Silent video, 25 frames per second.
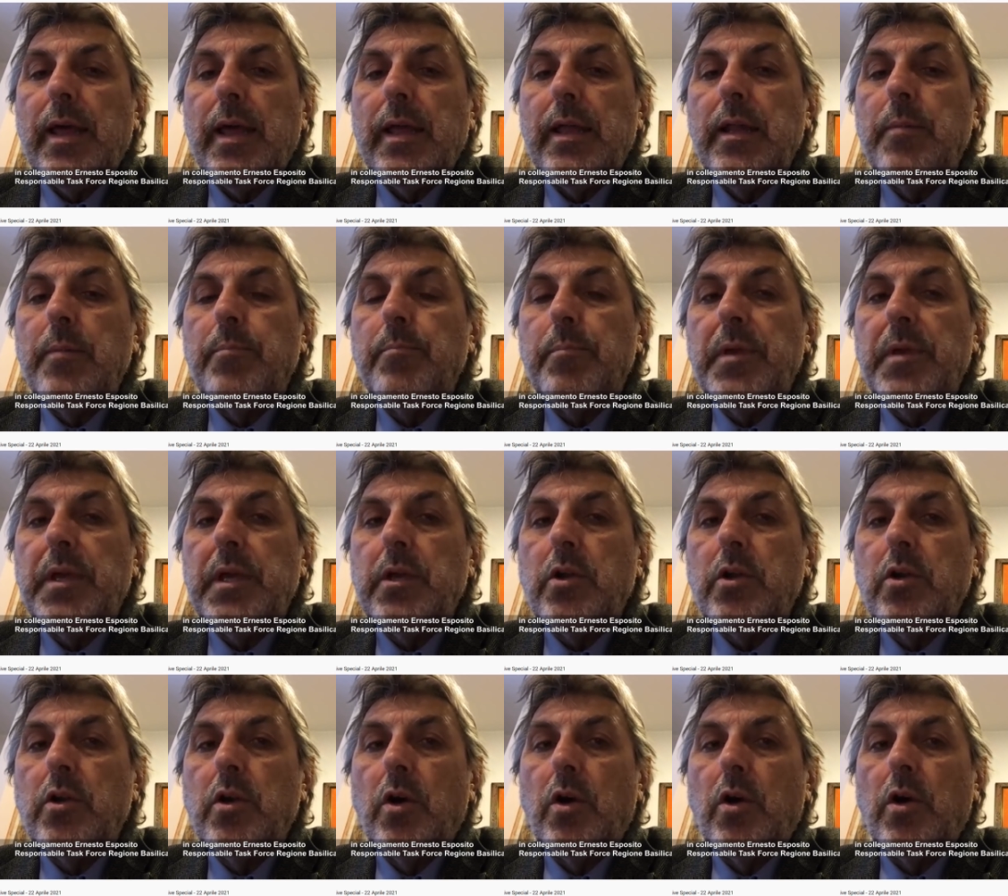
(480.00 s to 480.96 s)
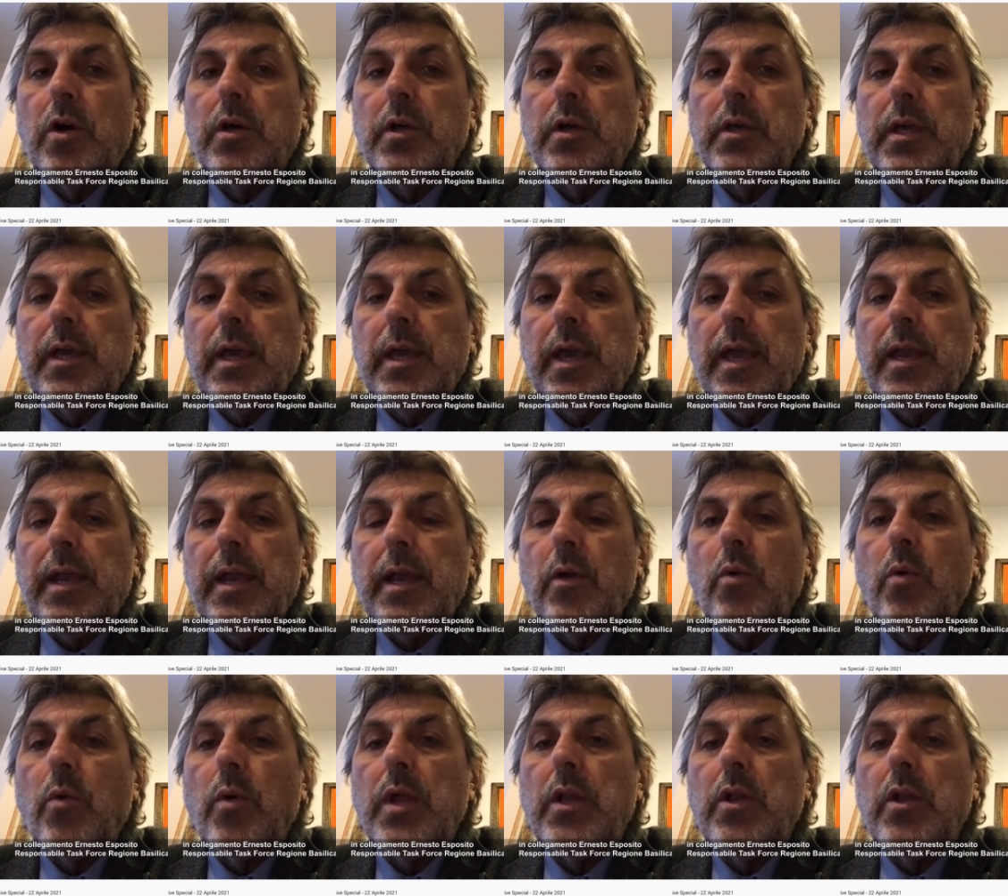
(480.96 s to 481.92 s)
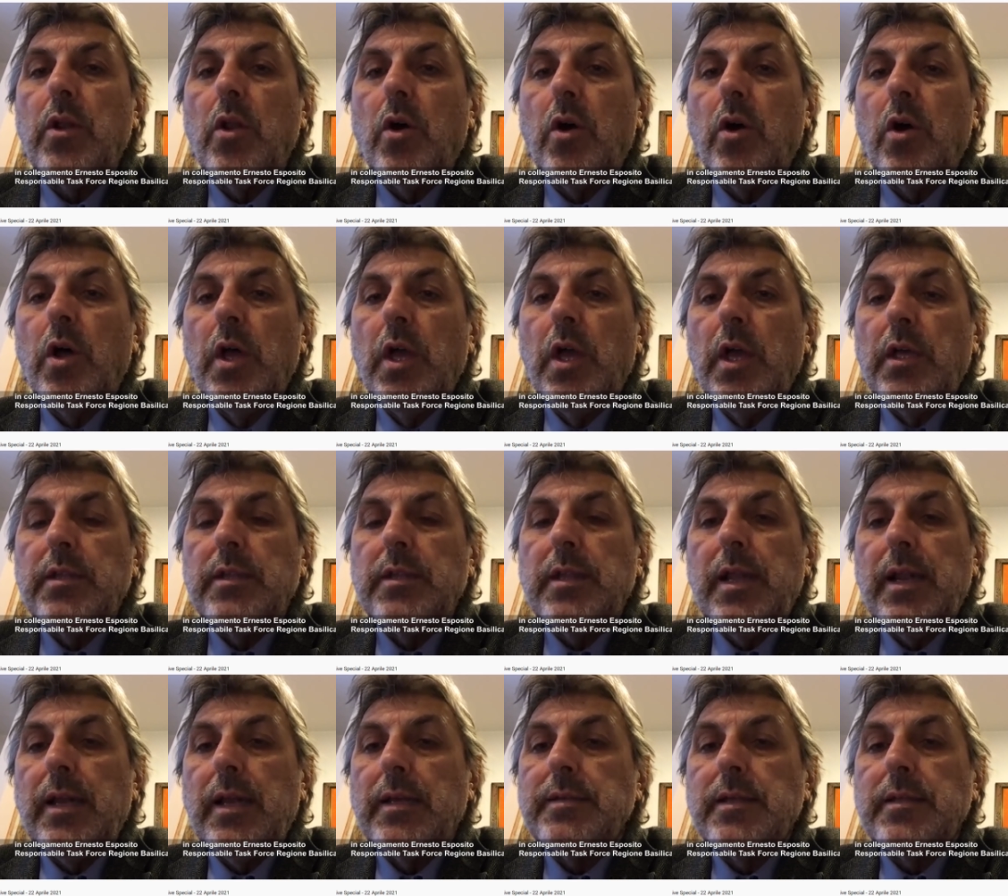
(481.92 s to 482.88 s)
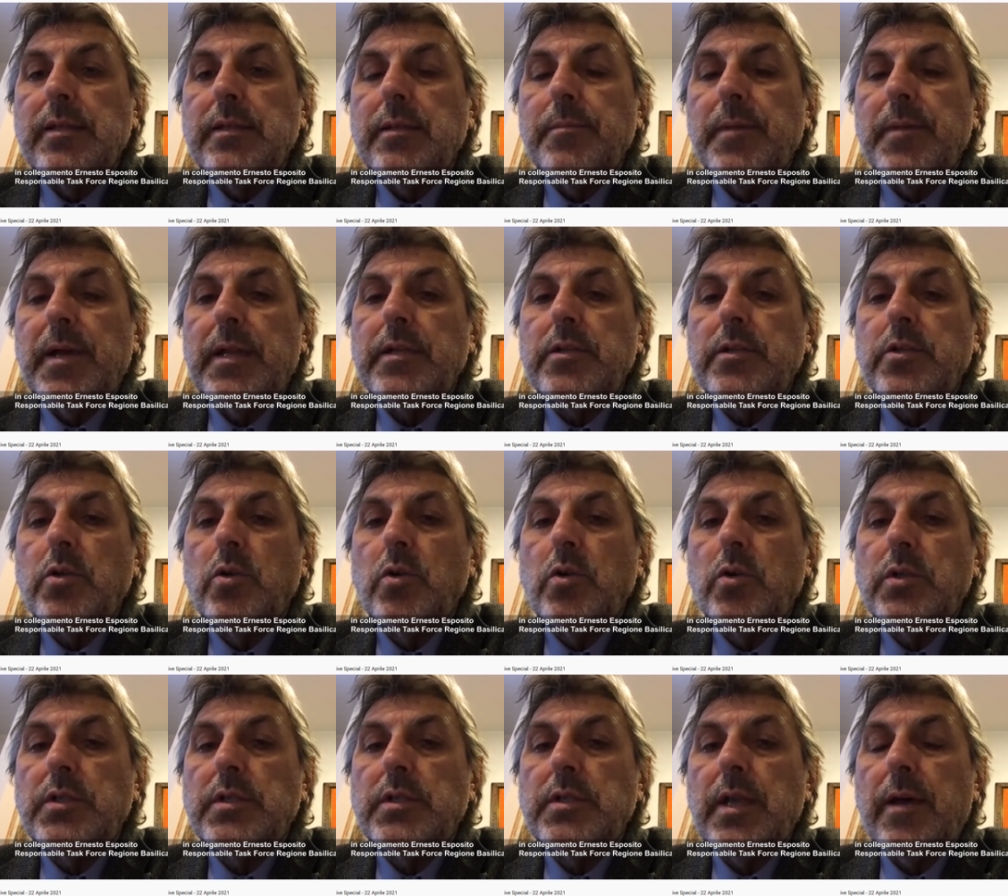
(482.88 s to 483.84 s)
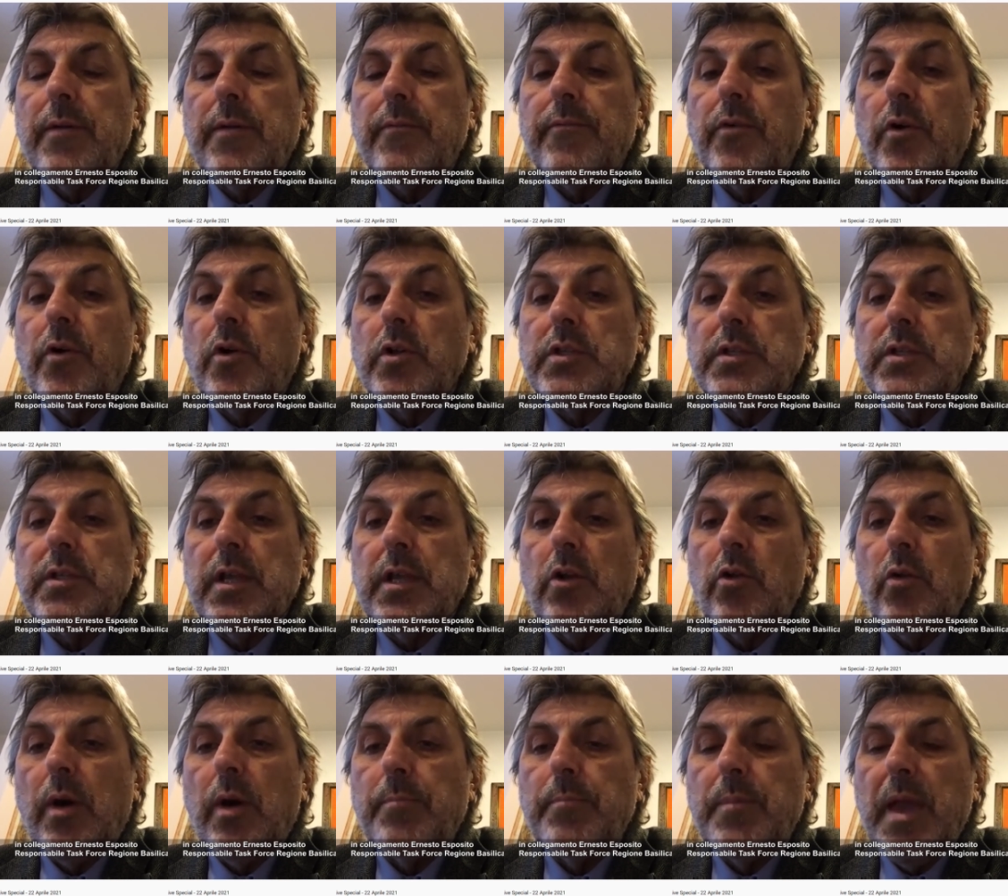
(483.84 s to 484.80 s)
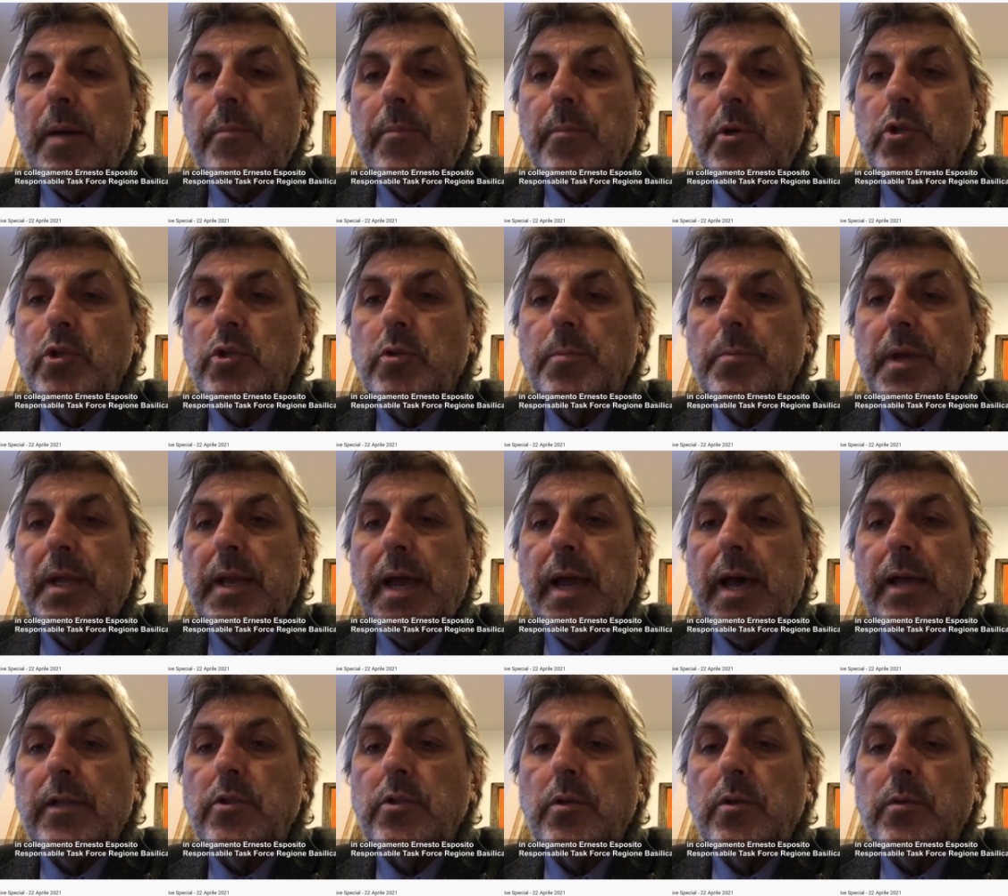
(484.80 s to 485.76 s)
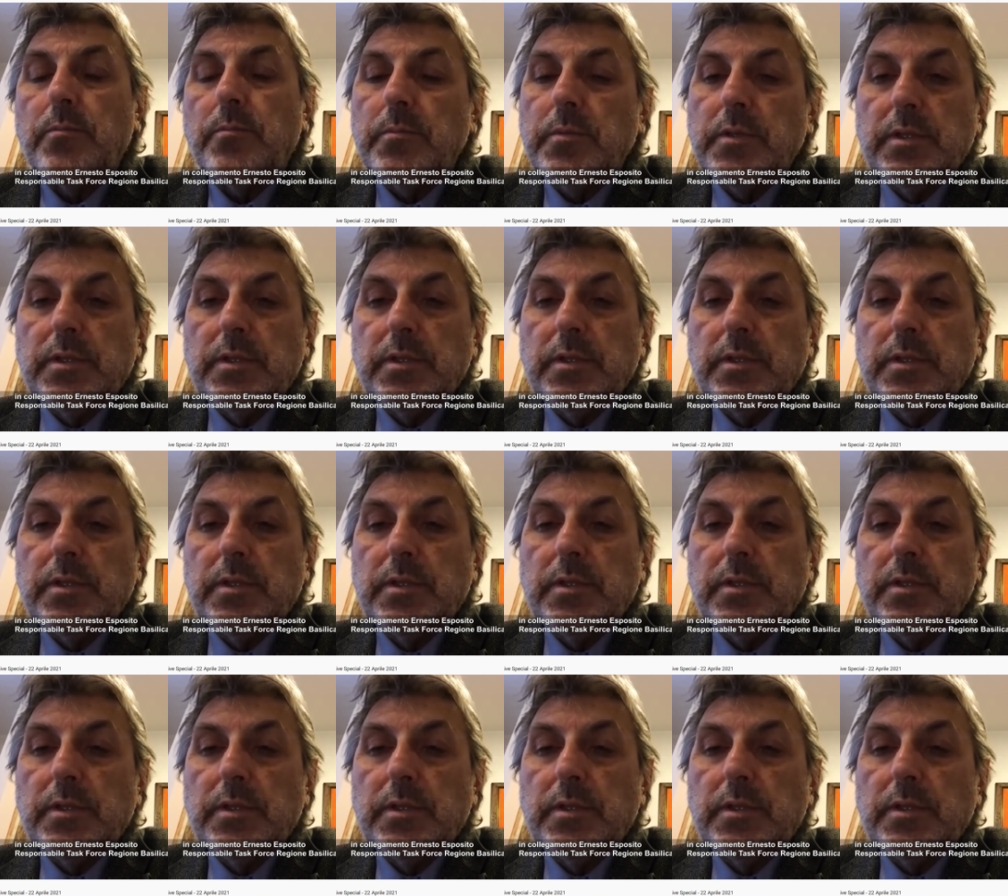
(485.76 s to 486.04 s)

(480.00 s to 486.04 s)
il picco che era quello della settimana scorsa forse lo abbiamo superato.